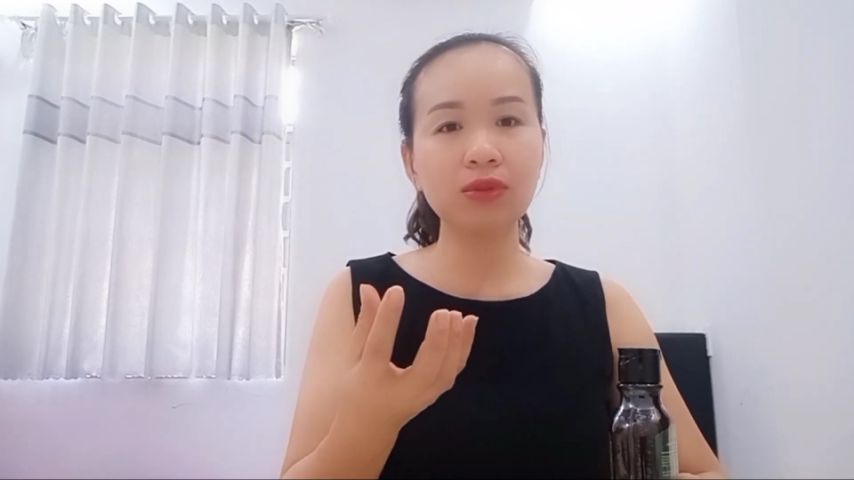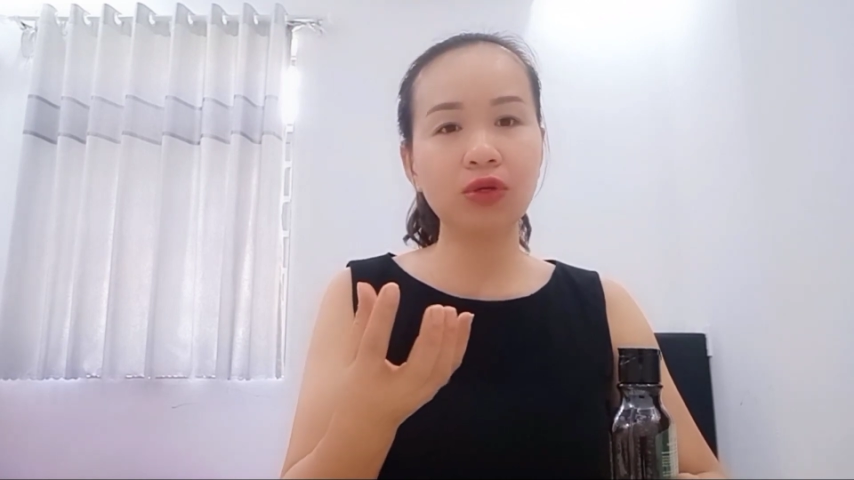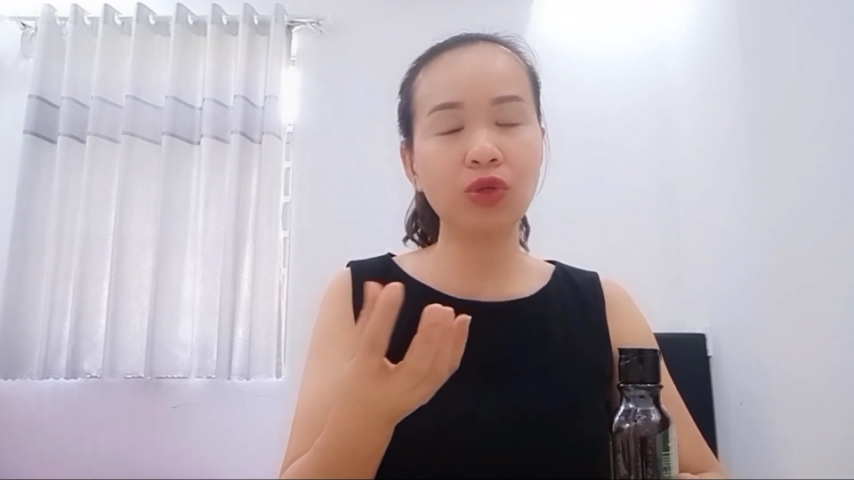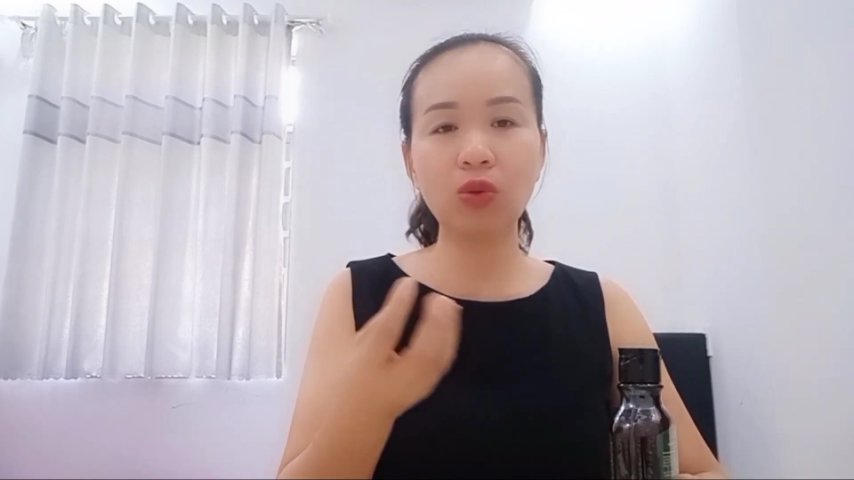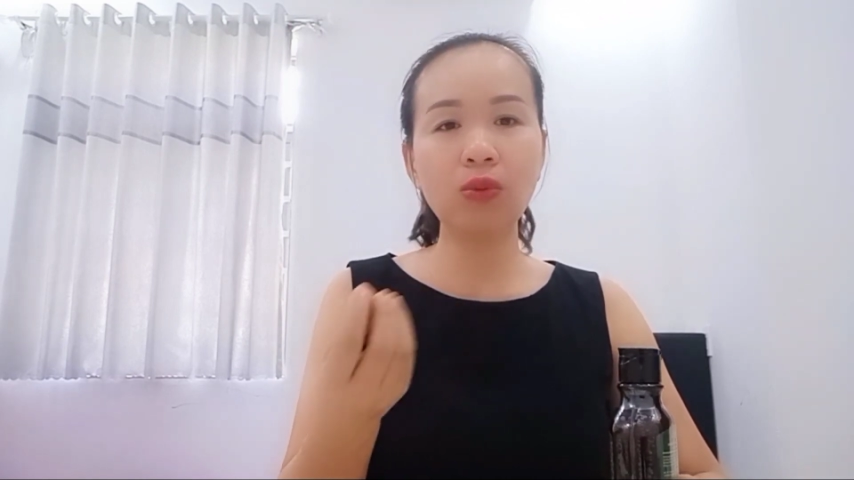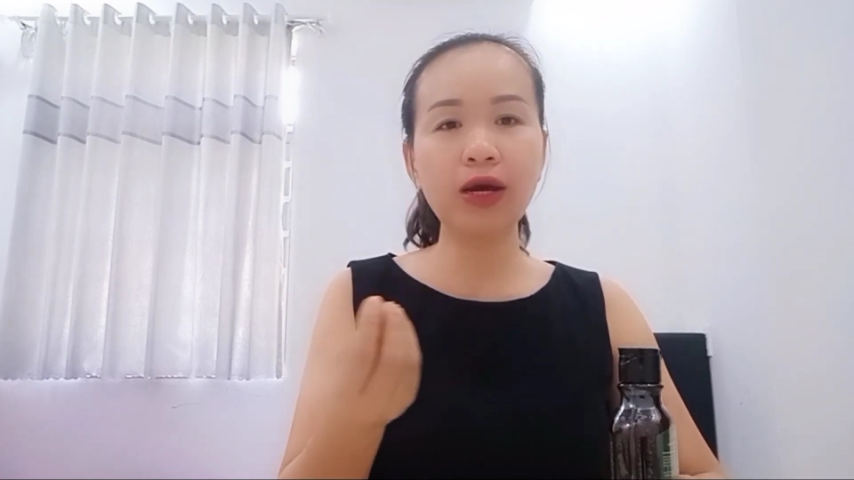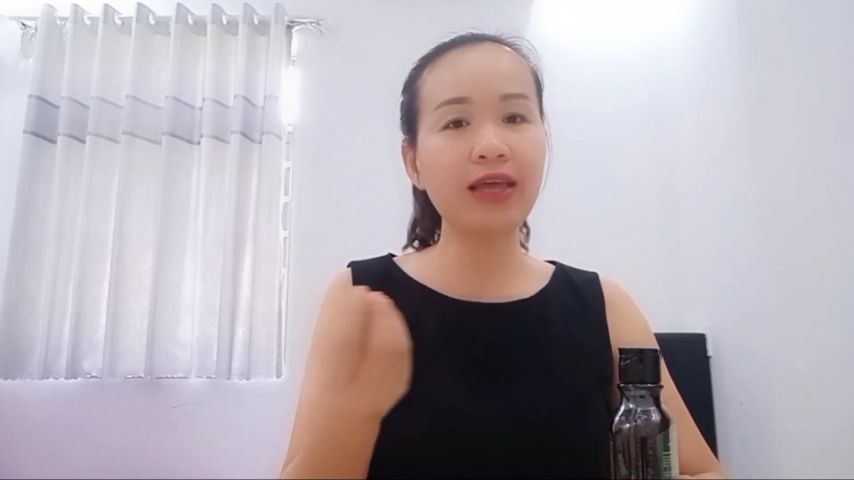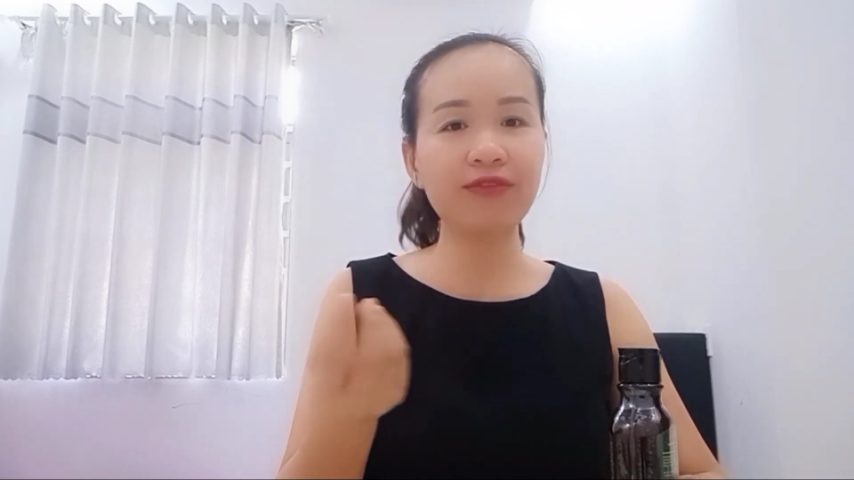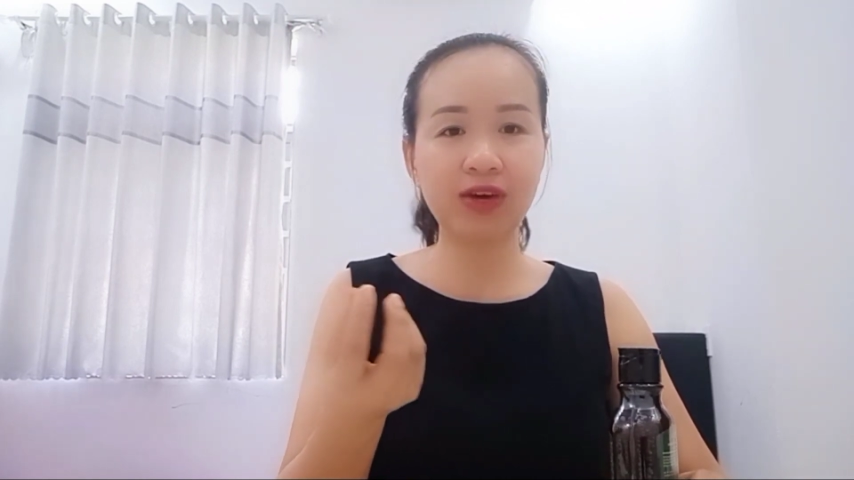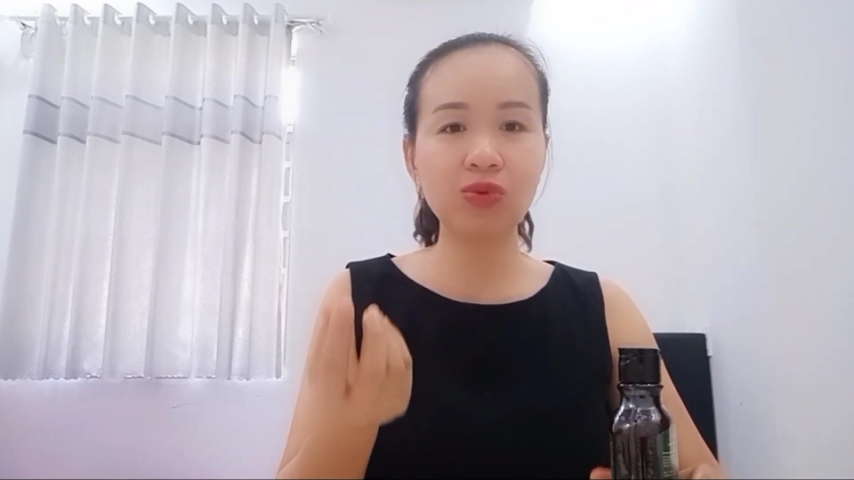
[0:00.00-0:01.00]
nó nhiều lúc
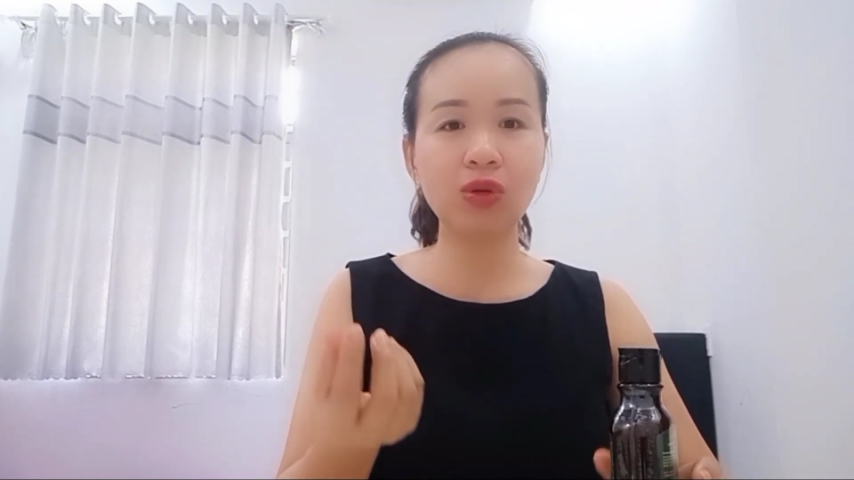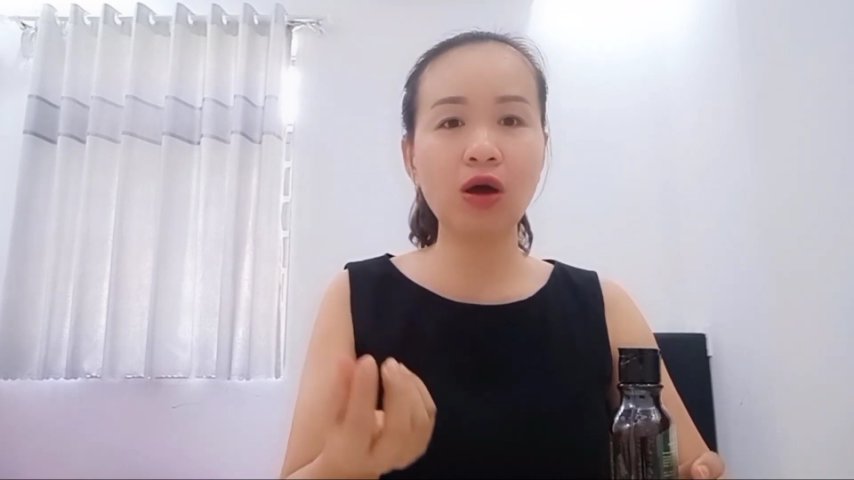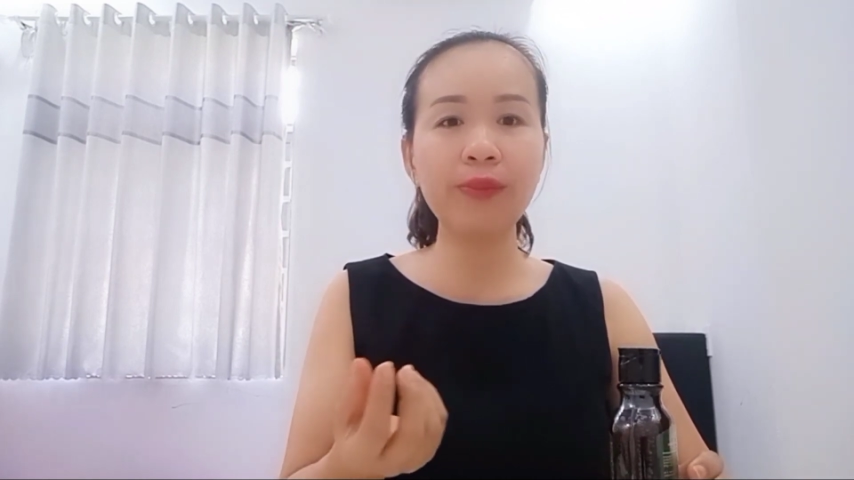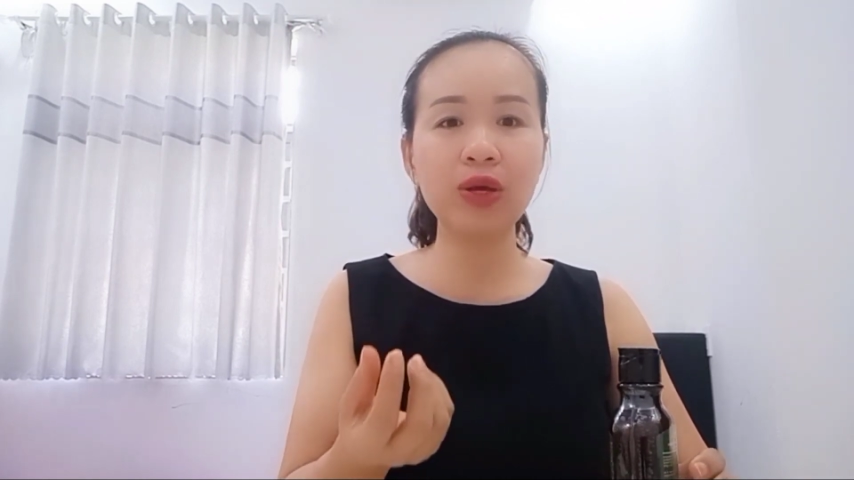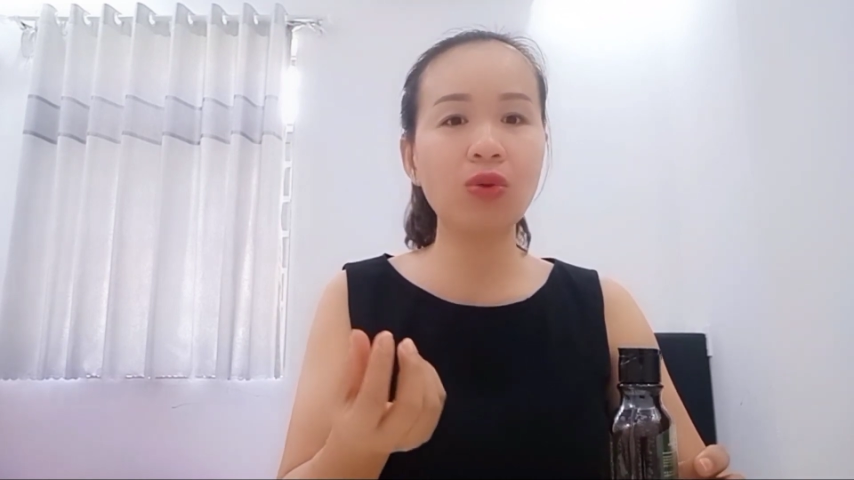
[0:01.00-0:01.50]
cái thành phần của nó mình